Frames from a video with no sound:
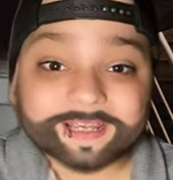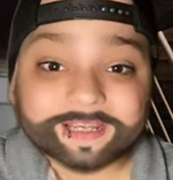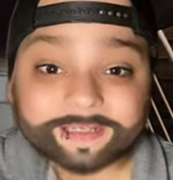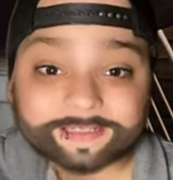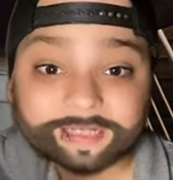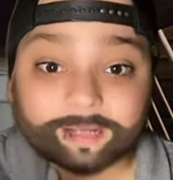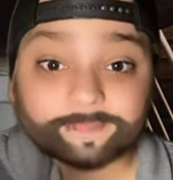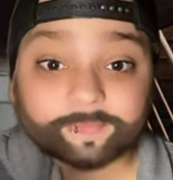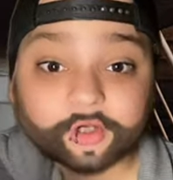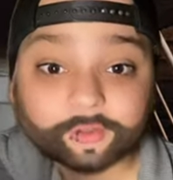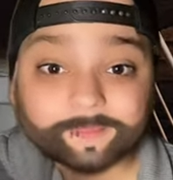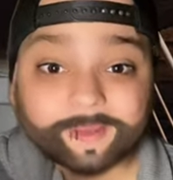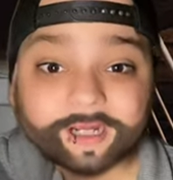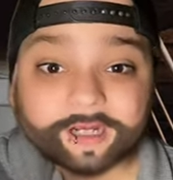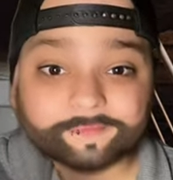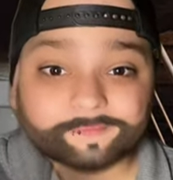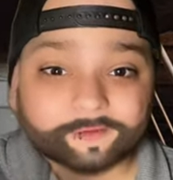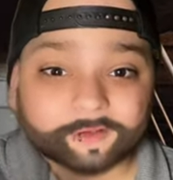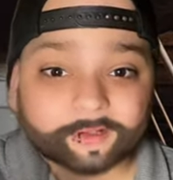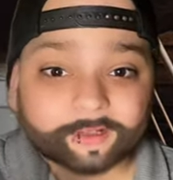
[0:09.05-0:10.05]
Ich habe noch mehr
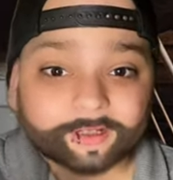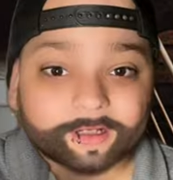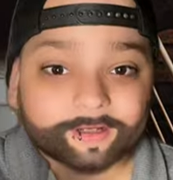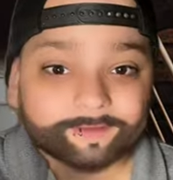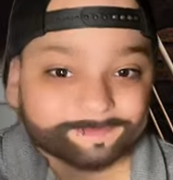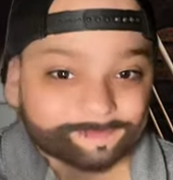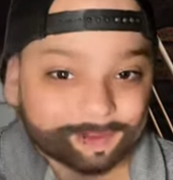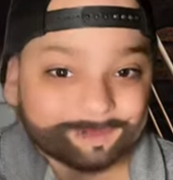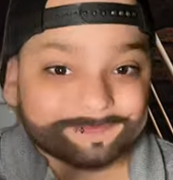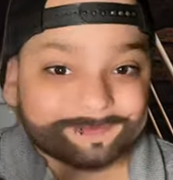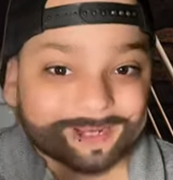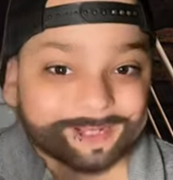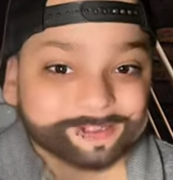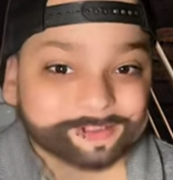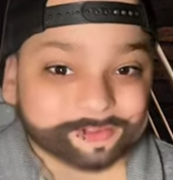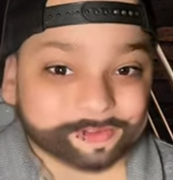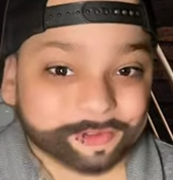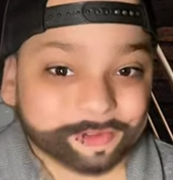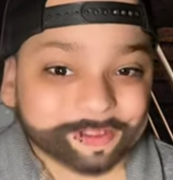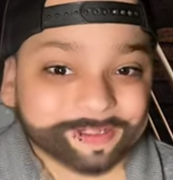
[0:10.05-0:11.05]
davon. Wollen wir
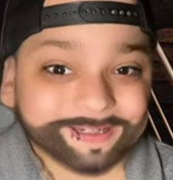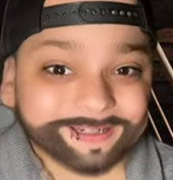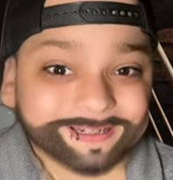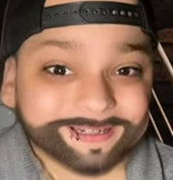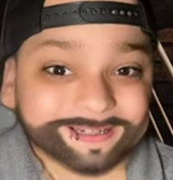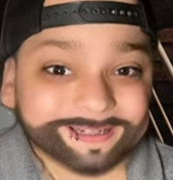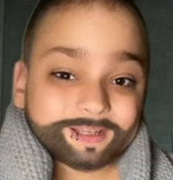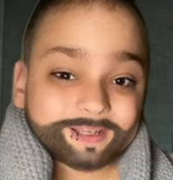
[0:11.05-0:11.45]
einen zünden?